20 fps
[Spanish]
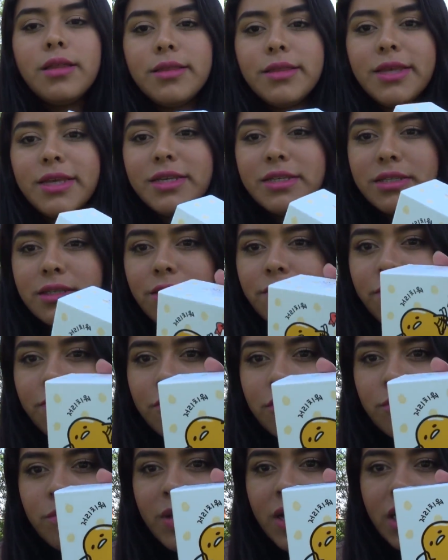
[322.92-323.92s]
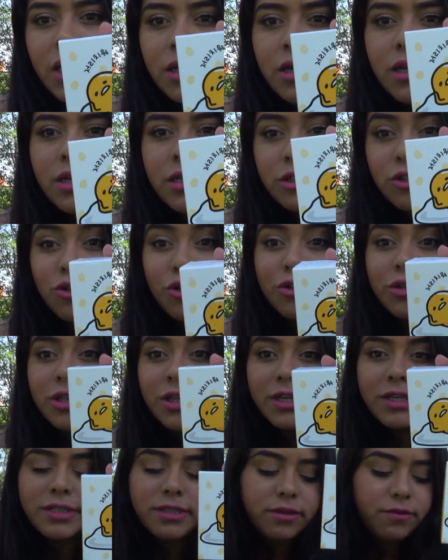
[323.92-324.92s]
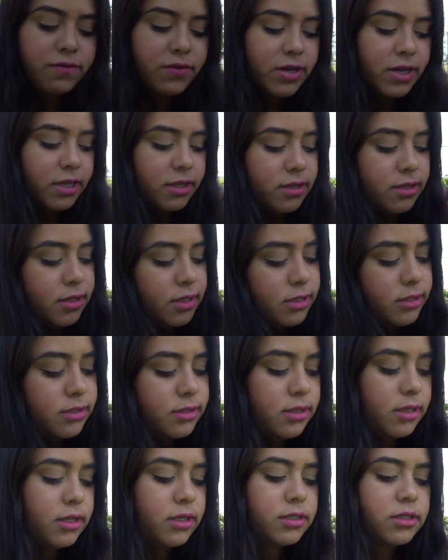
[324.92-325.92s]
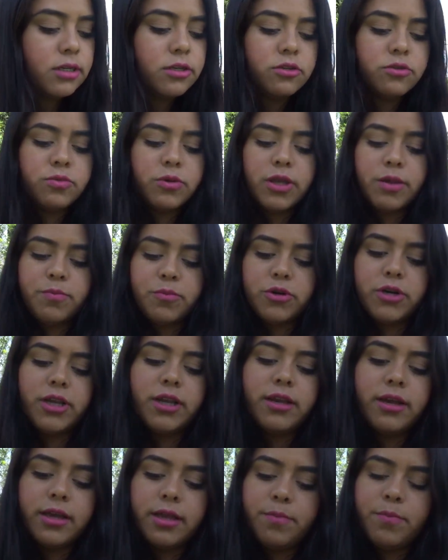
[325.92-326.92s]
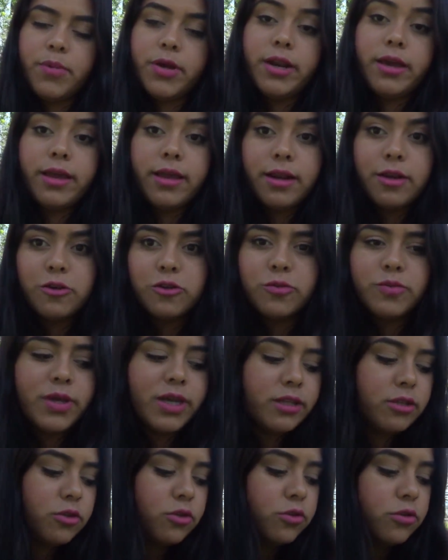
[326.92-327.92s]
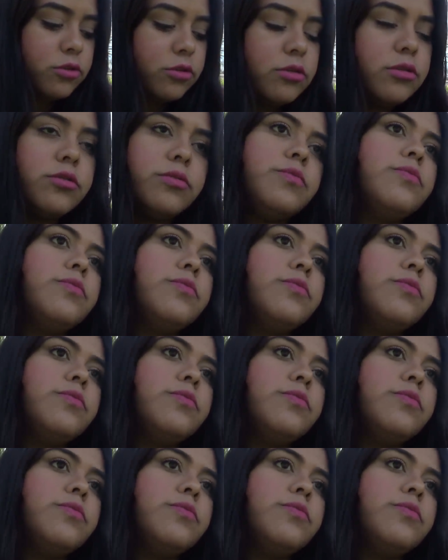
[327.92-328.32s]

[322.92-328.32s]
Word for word: de esta forma son tres diferentes y se los voy a poner aquí para que los vean todos